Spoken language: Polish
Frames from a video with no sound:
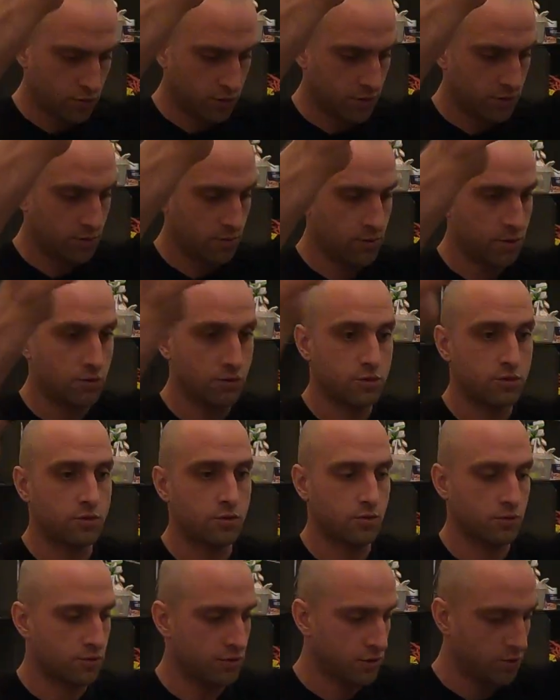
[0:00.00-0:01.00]
muszę sobie to
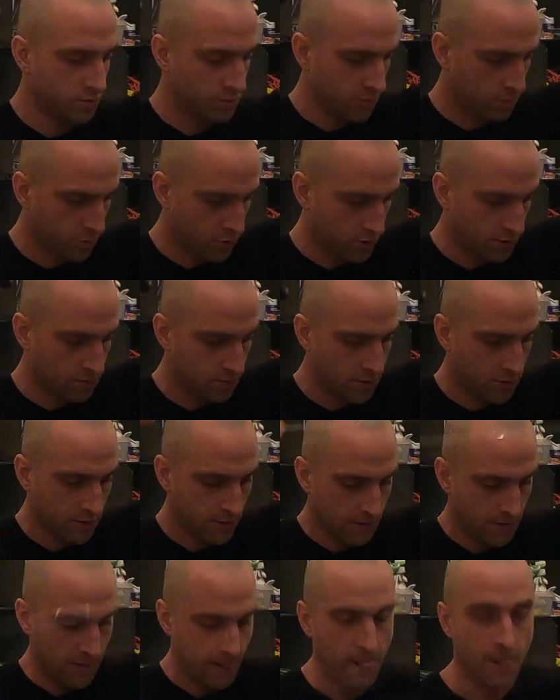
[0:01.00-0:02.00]
skrócić, bo potem
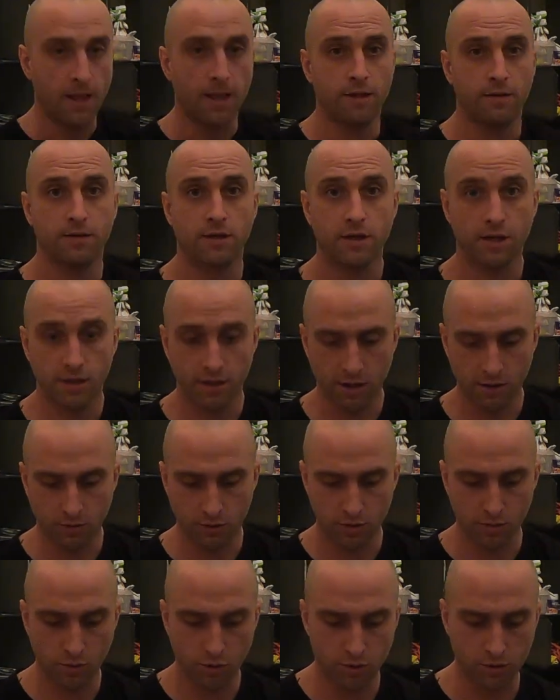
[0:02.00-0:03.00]
na no
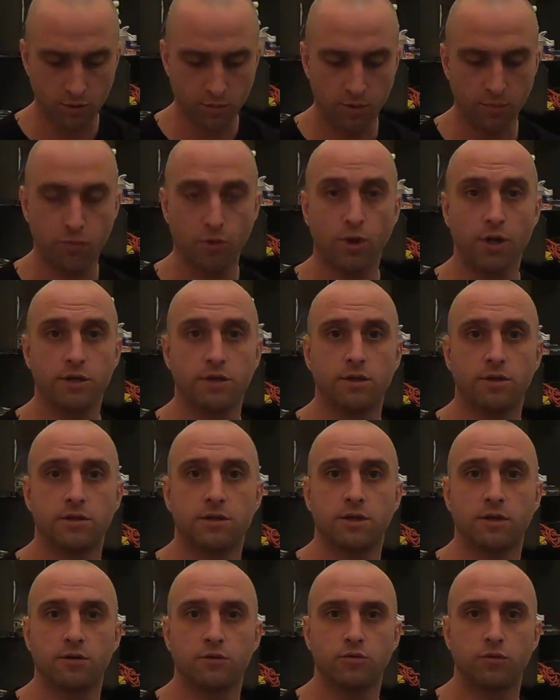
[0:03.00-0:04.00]
kajaku nie mogę sobie
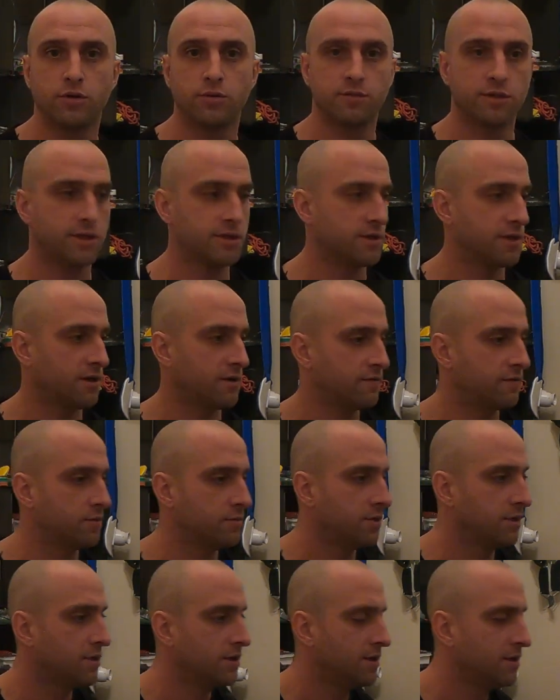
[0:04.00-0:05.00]
poradzić z tak długim
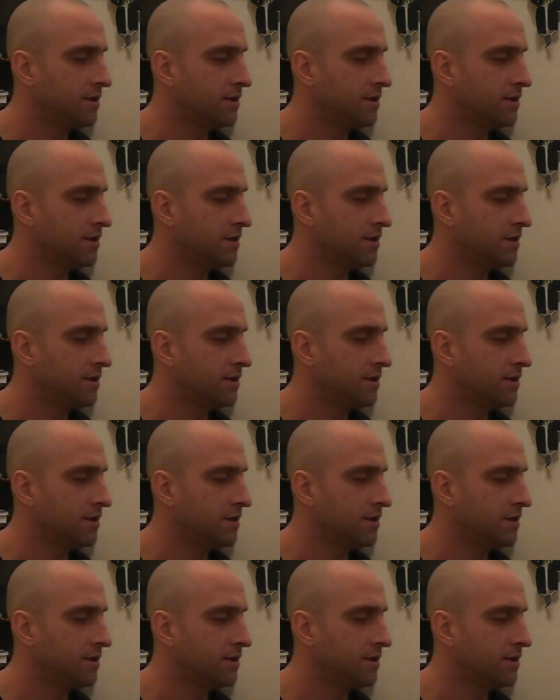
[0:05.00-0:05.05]
zestawem.